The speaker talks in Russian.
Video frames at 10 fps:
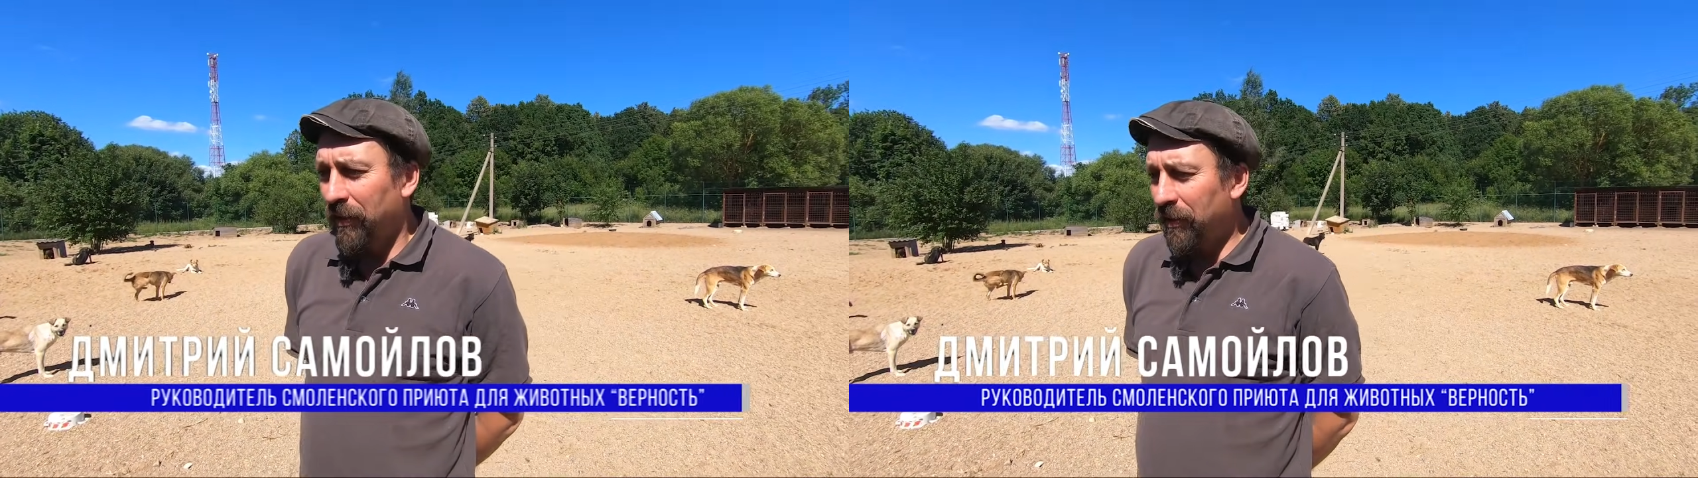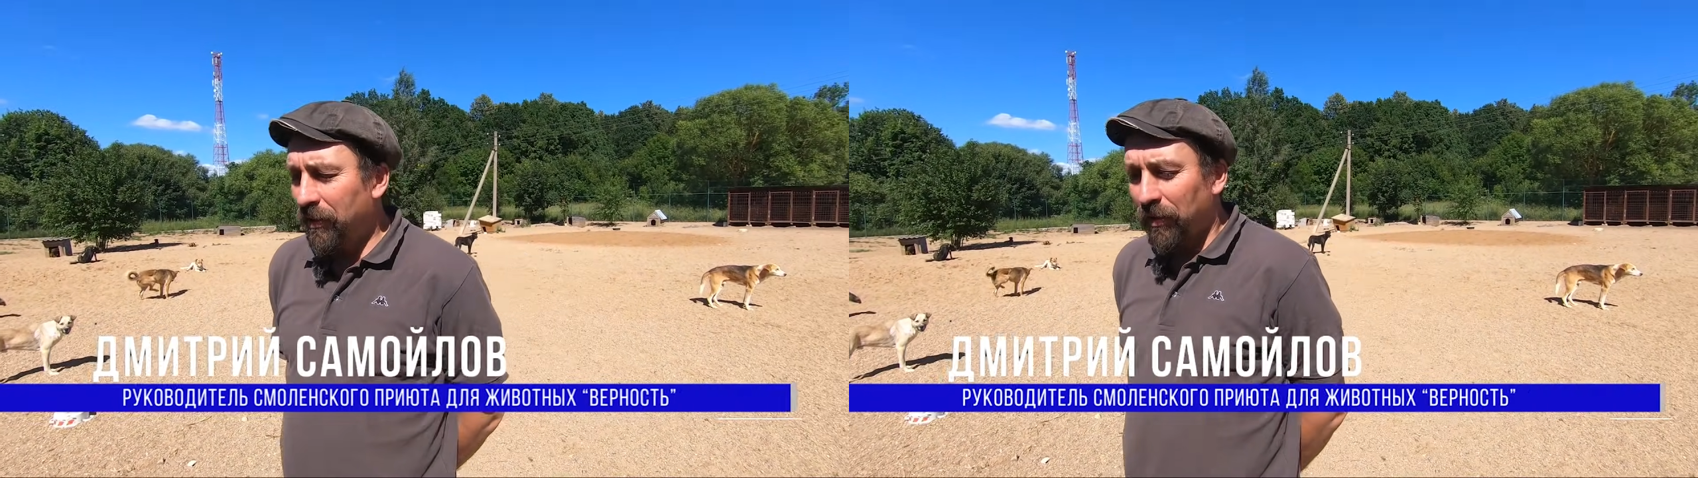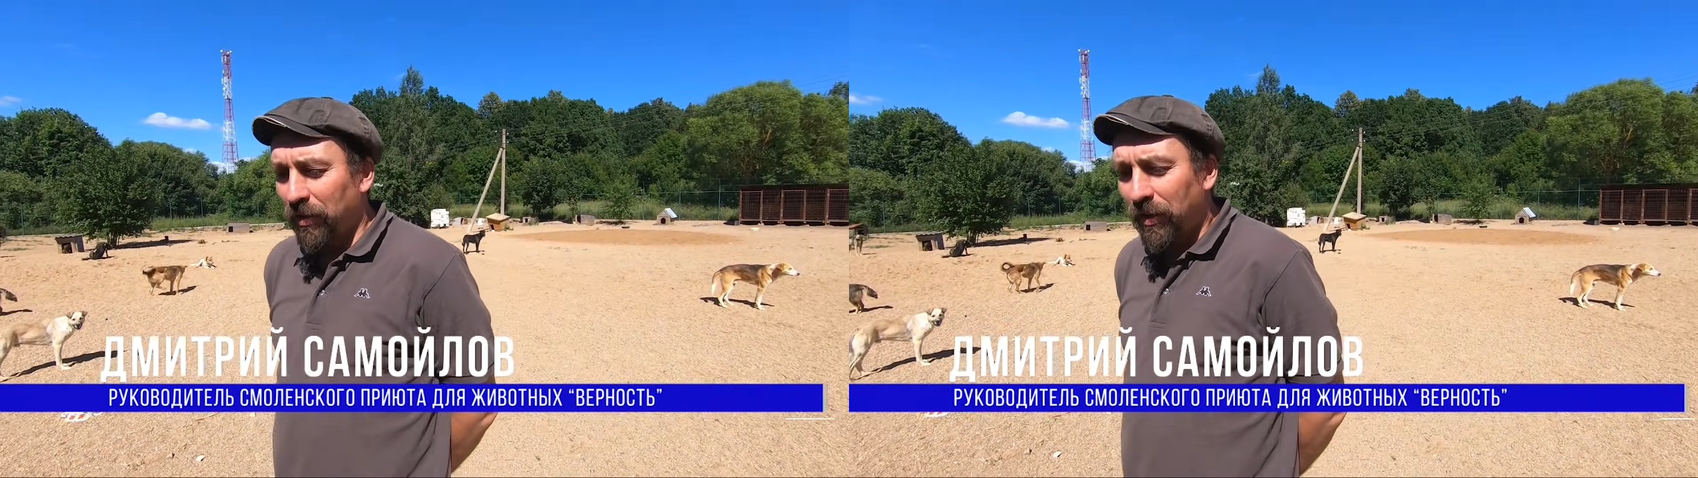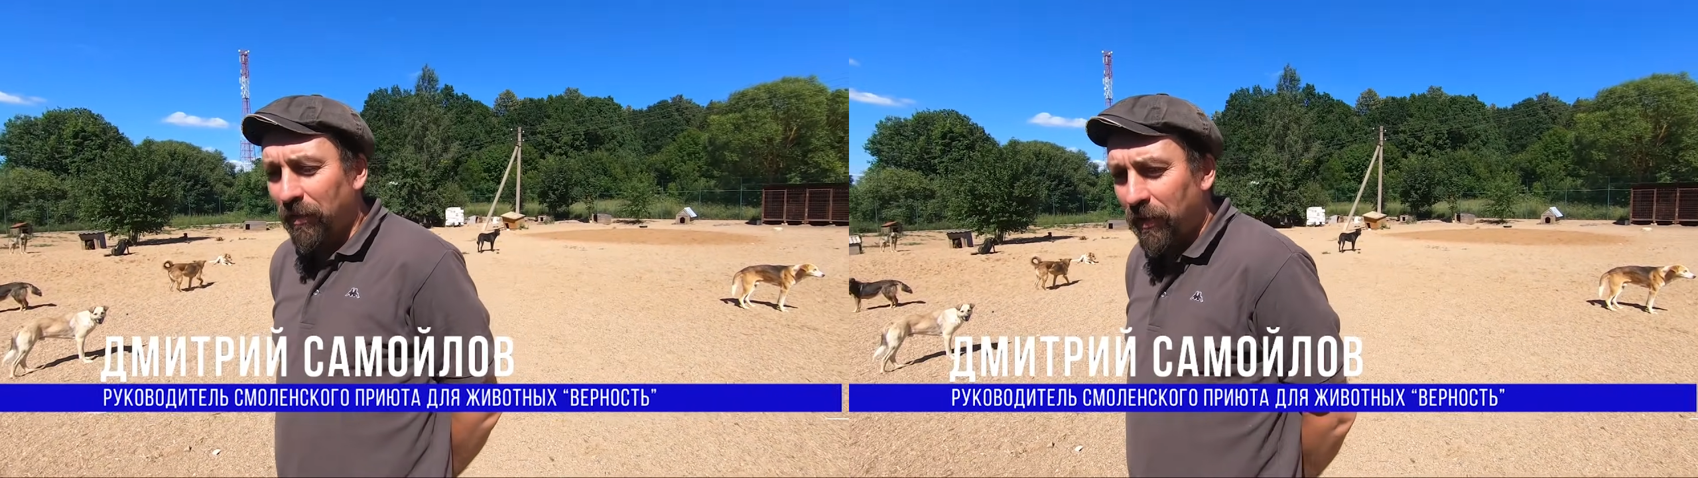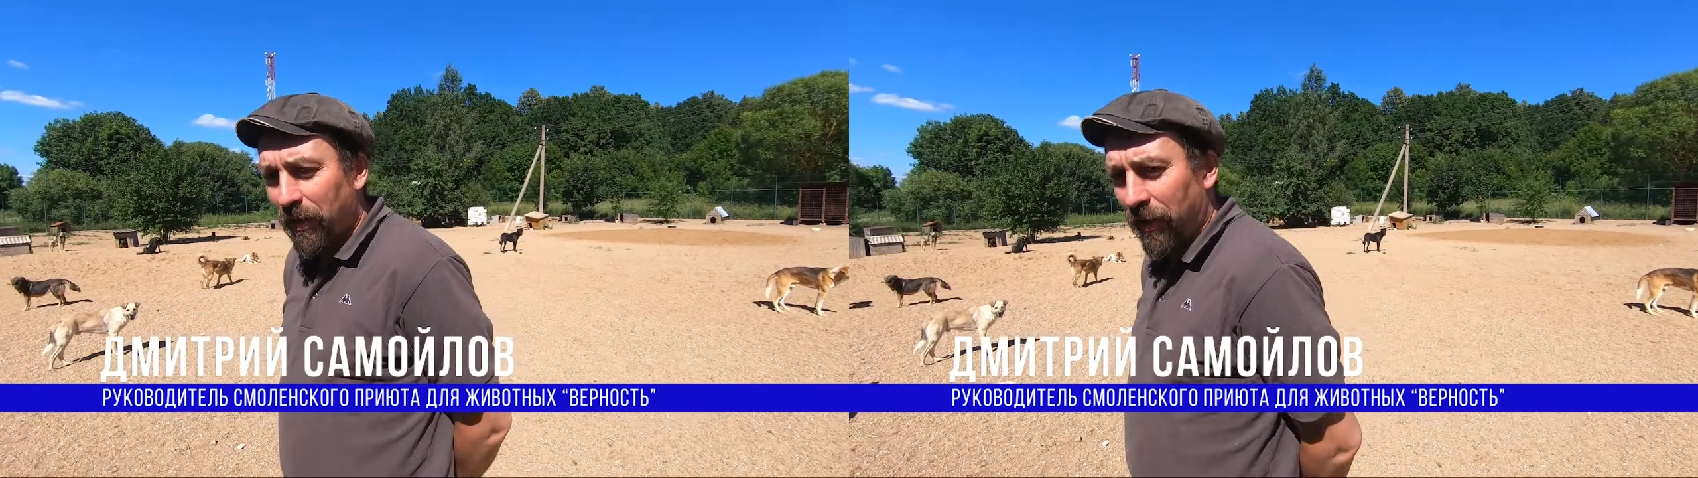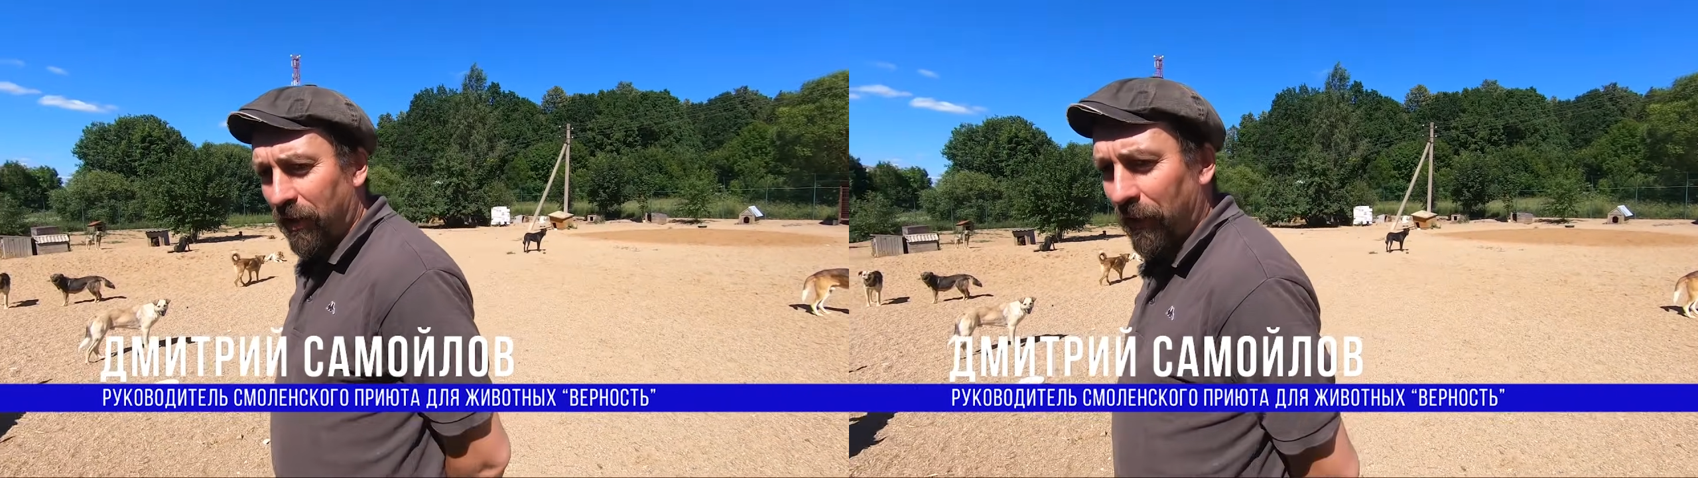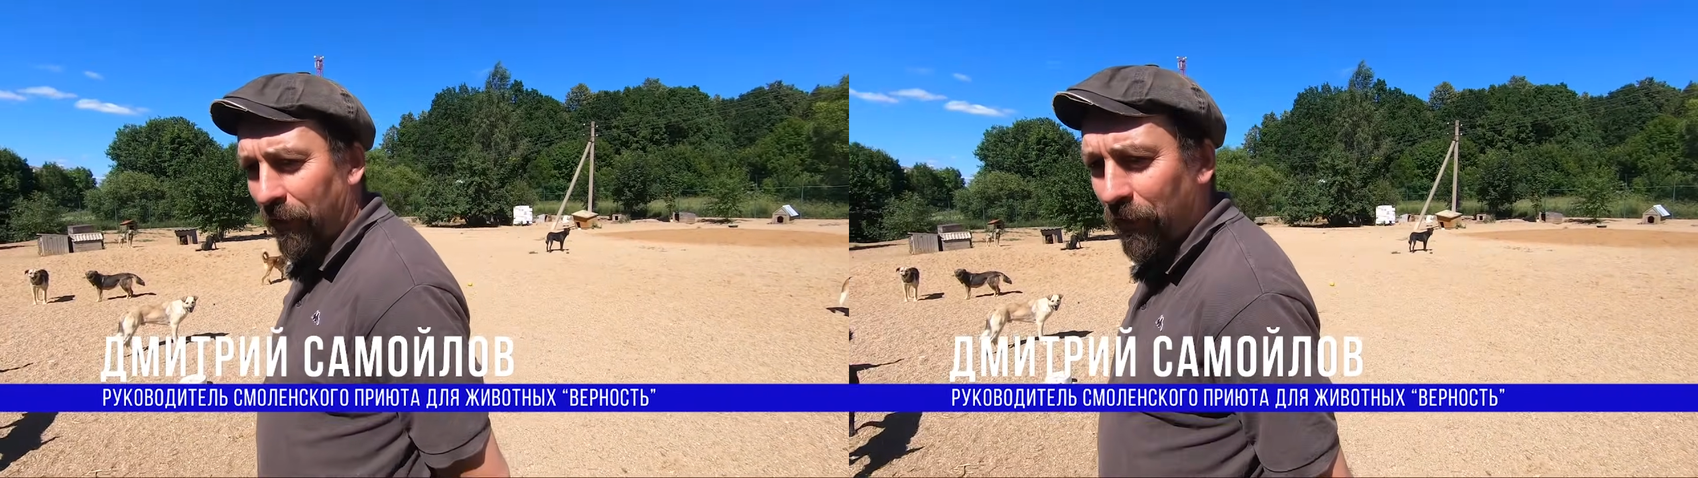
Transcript: э, недоверии.